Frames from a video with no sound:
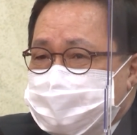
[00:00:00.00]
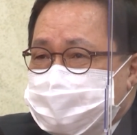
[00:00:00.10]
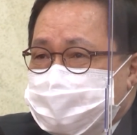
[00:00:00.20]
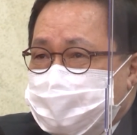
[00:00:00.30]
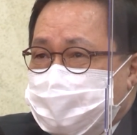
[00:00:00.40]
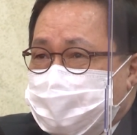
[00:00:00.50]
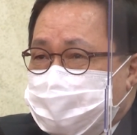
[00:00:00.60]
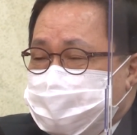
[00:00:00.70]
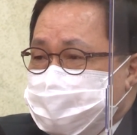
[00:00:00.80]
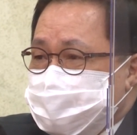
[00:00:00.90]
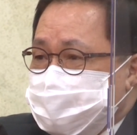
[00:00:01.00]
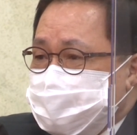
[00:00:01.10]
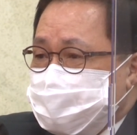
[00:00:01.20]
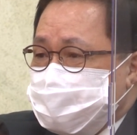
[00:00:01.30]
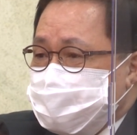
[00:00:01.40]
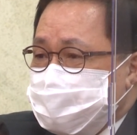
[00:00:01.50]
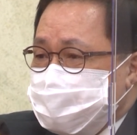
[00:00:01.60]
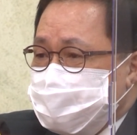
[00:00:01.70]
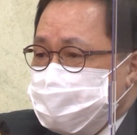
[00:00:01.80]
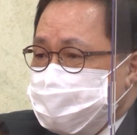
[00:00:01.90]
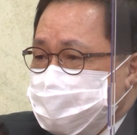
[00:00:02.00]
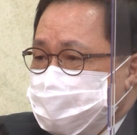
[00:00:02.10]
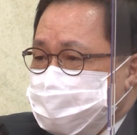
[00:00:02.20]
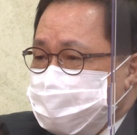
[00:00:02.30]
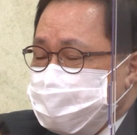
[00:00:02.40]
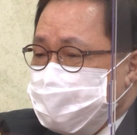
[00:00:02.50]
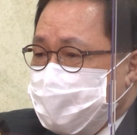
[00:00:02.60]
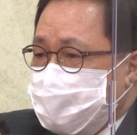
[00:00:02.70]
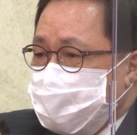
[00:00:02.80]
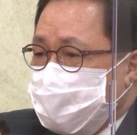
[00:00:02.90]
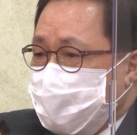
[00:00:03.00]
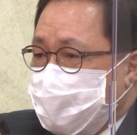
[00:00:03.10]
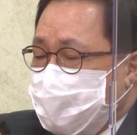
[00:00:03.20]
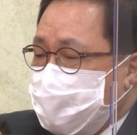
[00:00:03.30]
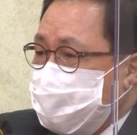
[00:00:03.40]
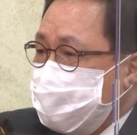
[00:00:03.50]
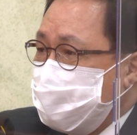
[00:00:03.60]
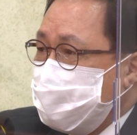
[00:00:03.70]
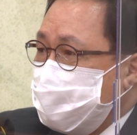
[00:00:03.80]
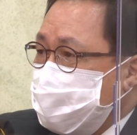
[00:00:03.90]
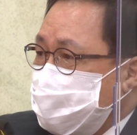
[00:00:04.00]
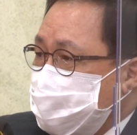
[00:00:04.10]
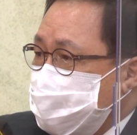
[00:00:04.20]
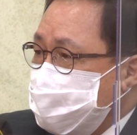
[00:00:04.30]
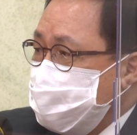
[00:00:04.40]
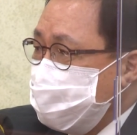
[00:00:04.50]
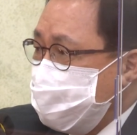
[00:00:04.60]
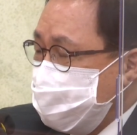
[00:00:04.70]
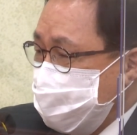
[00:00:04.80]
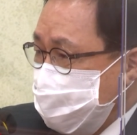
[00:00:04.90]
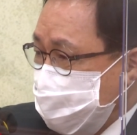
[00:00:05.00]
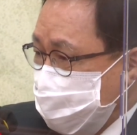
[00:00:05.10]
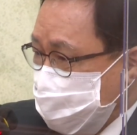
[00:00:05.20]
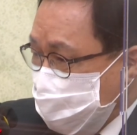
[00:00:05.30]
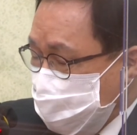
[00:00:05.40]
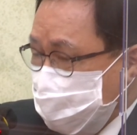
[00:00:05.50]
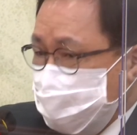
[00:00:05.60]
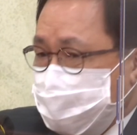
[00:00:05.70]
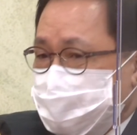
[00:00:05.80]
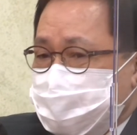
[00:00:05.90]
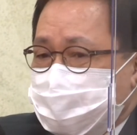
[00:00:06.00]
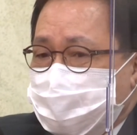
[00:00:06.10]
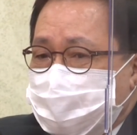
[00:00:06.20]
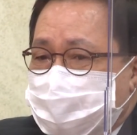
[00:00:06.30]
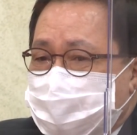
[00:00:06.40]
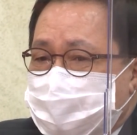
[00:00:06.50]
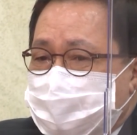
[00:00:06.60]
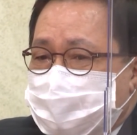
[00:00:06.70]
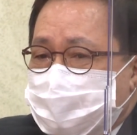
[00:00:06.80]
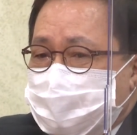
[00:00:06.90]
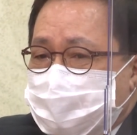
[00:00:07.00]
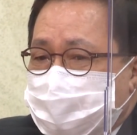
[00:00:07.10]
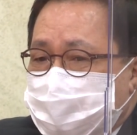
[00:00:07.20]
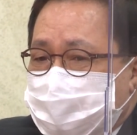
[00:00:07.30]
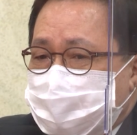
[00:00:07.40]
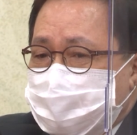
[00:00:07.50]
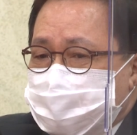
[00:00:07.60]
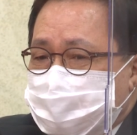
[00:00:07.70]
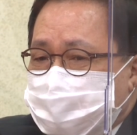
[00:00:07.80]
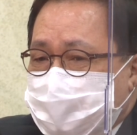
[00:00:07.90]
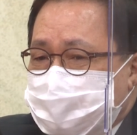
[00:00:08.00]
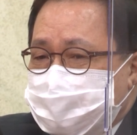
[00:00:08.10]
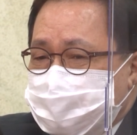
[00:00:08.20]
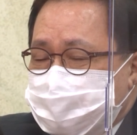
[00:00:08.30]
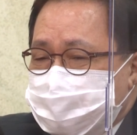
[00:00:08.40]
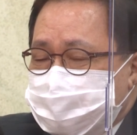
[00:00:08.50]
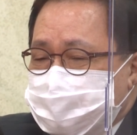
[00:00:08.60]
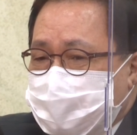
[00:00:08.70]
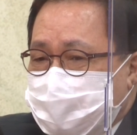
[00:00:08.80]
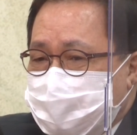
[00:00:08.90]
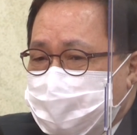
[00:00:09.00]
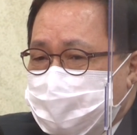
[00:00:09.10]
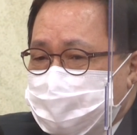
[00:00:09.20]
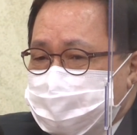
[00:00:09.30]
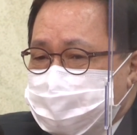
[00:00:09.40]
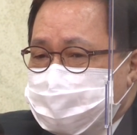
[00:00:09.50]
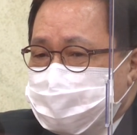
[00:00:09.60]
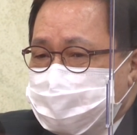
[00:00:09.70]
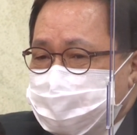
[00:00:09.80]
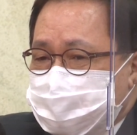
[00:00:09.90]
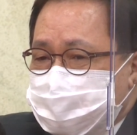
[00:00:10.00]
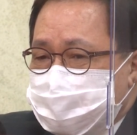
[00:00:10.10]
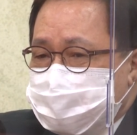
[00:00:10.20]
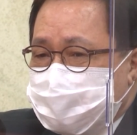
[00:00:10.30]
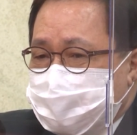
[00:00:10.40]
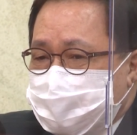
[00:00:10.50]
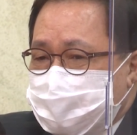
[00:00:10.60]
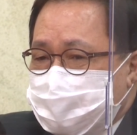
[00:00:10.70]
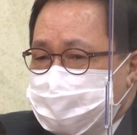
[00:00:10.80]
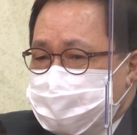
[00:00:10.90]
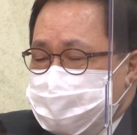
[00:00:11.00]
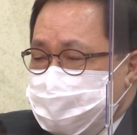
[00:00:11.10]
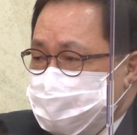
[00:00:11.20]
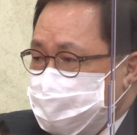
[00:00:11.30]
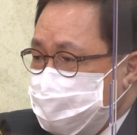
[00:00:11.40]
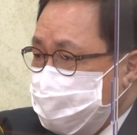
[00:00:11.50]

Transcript: 제가 비서실장으로 있으면서 당과 어, 그런 측면에서 열심히 소통을 하고 어, 또 바깥에 있는 다양한 정서, 다양한 의견들을